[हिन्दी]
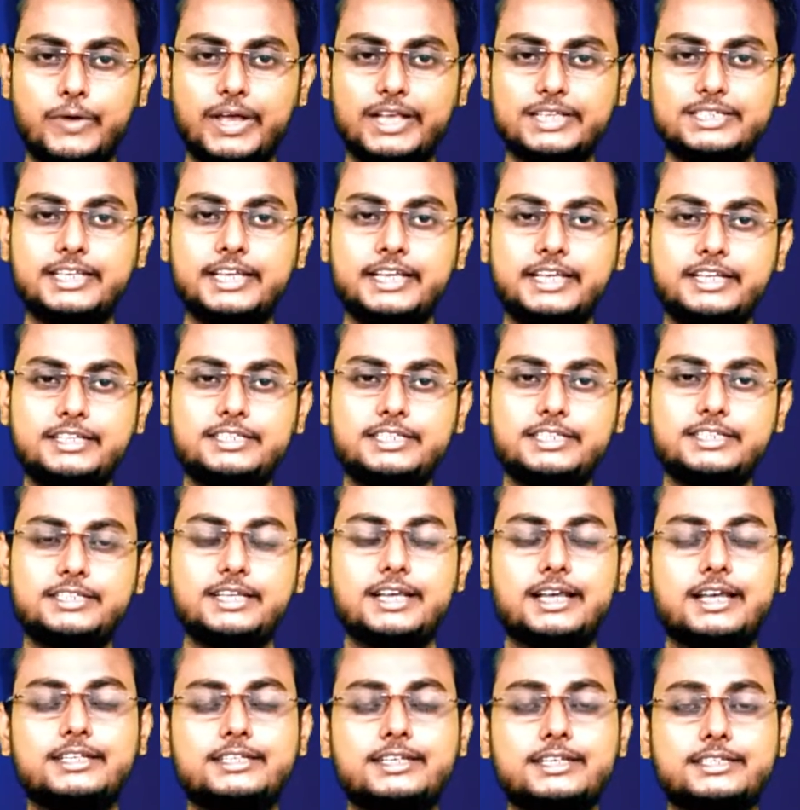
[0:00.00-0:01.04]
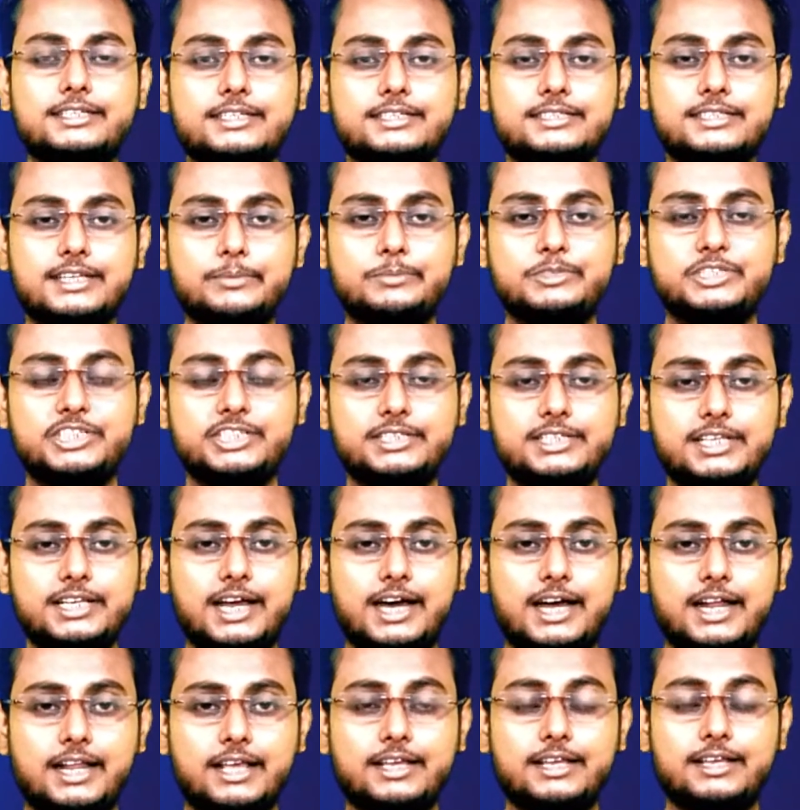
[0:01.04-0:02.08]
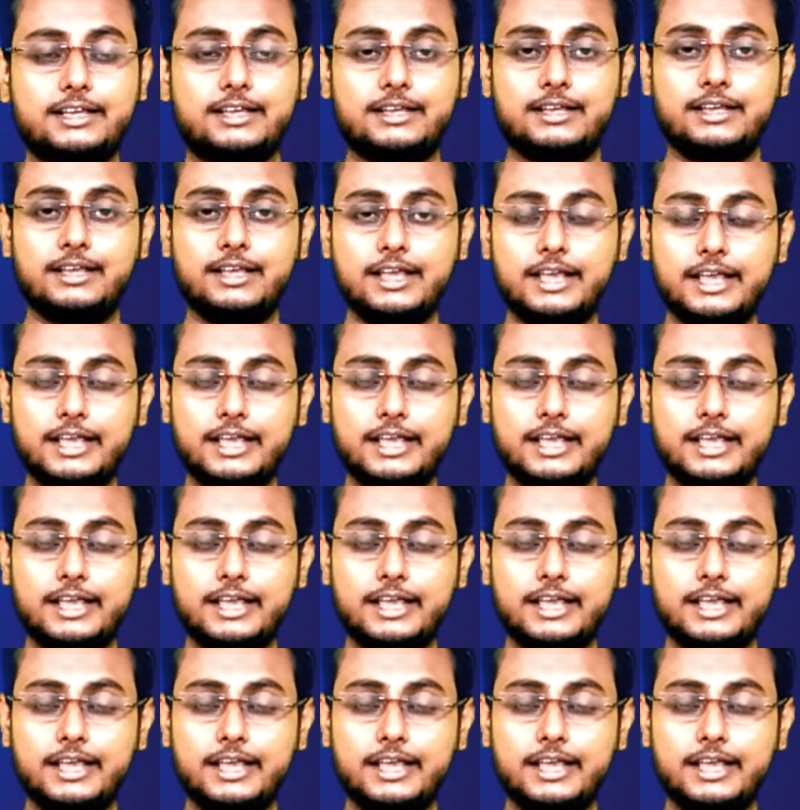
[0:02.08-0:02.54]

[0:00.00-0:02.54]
वैसे ही जीते हैं जैसे सब जीते आ रहे हैं